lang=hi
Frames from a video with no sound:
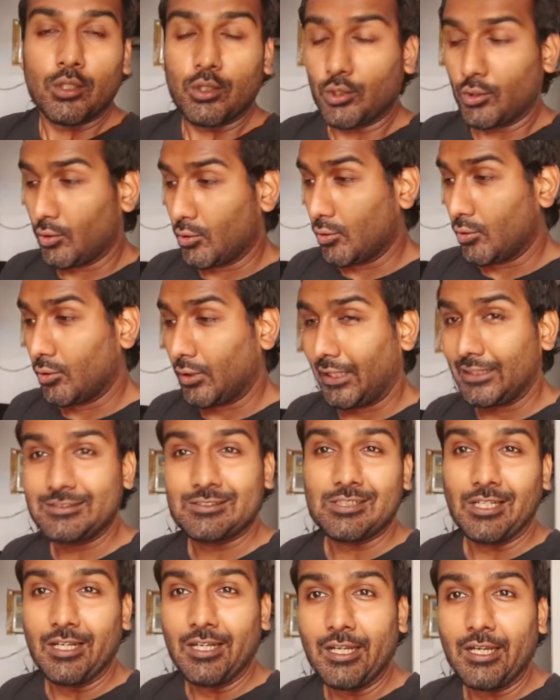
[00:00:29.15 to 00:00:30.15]
तो आज
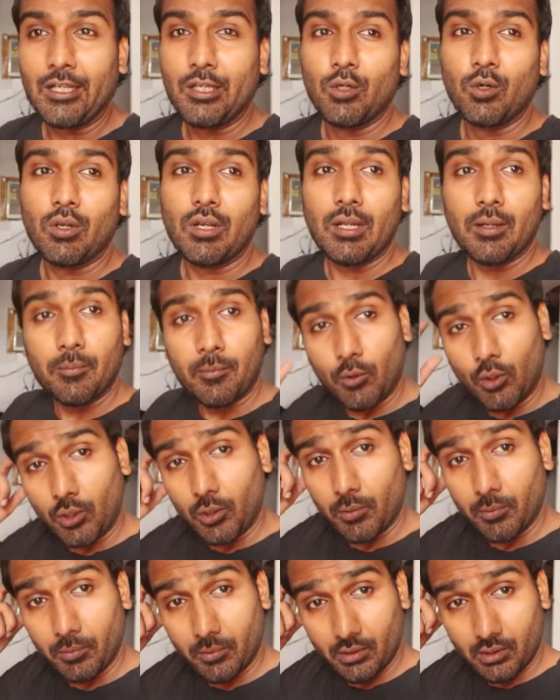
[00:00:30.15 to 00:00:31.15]
चलने नहीं हो रहा है
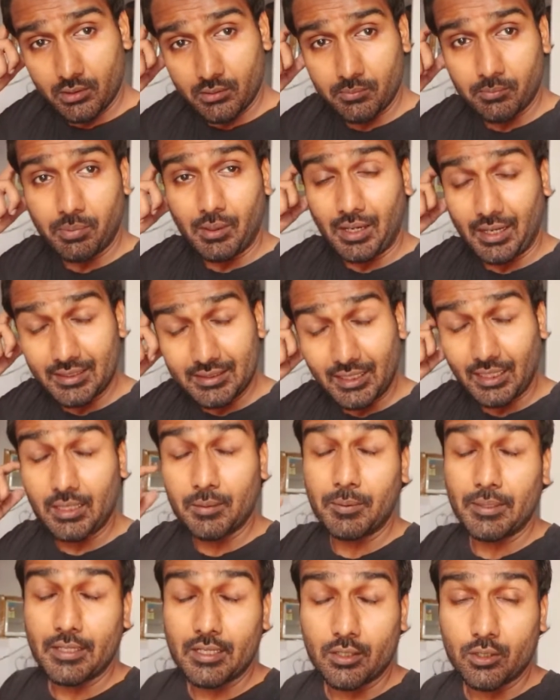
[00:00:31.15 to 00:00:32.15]
और बाहर जाना
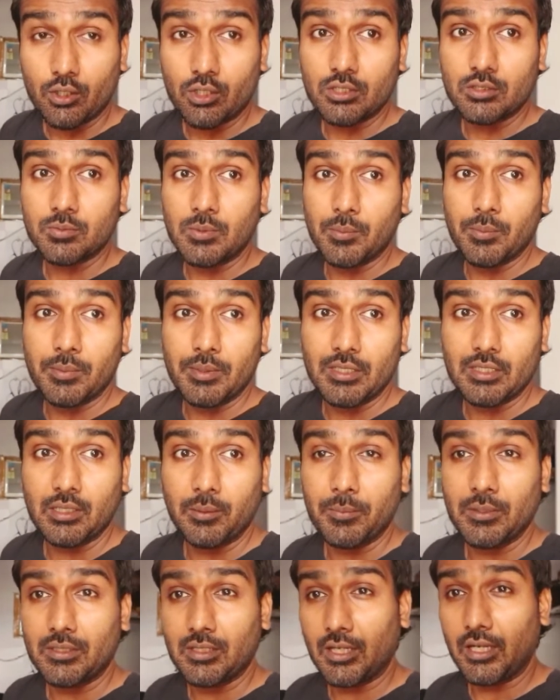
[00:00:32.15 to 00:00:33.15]
पड़ेगा क्योंकि उस मम्मी की
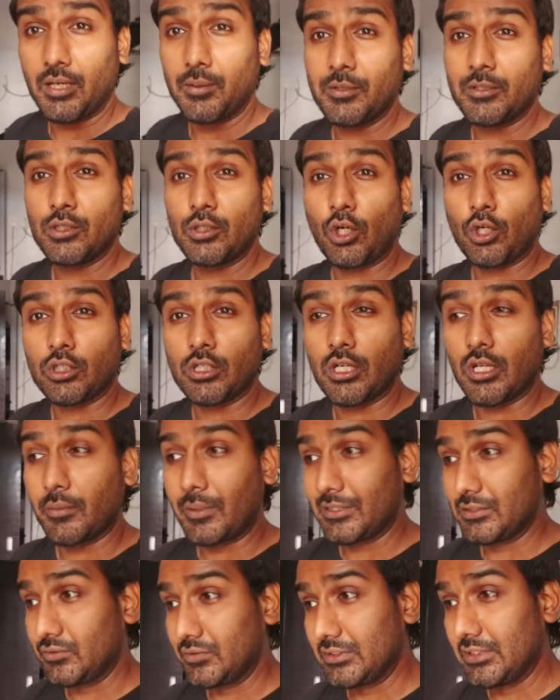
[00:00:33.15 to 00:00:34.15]
तबीयत ख़राब है तो डॉक्टर के
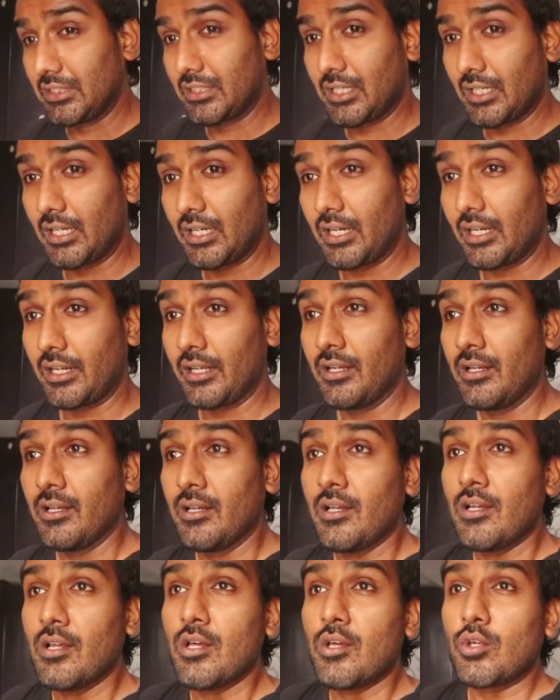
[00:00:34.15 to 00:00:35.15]
पास विज़िट करा रहे
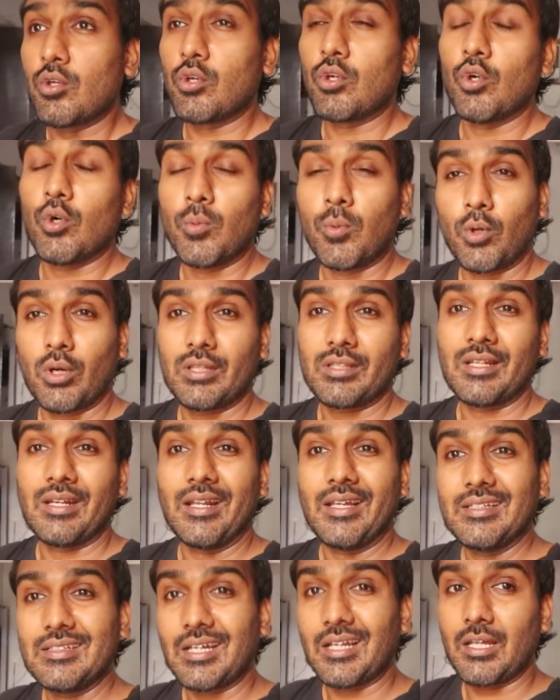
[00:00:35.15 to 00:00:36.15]
कि वो बोल रहे थे
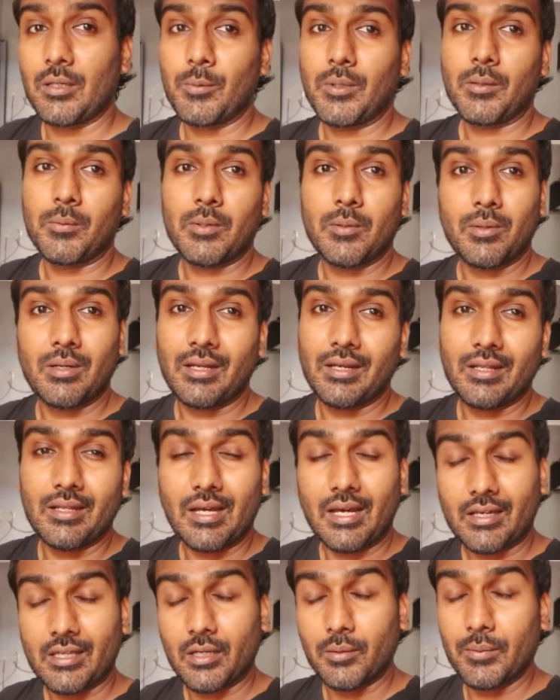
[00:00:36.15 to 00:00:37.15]
नहीं जाना है बट मैं बोला नहीं
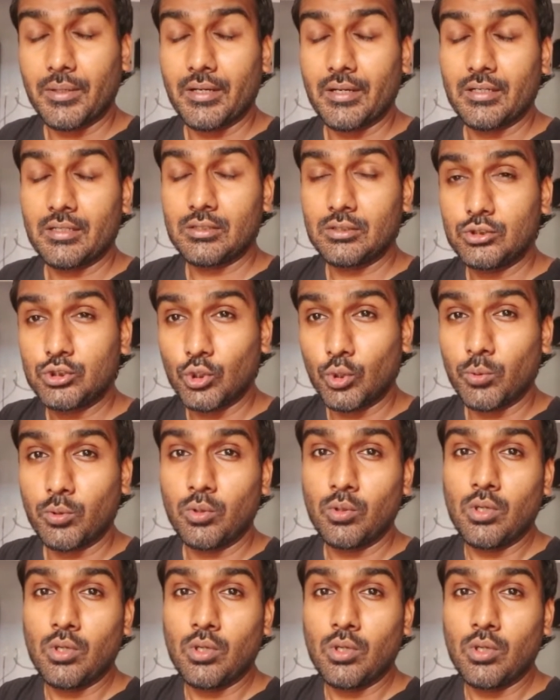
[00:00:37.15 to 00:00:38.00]
आखिर में जो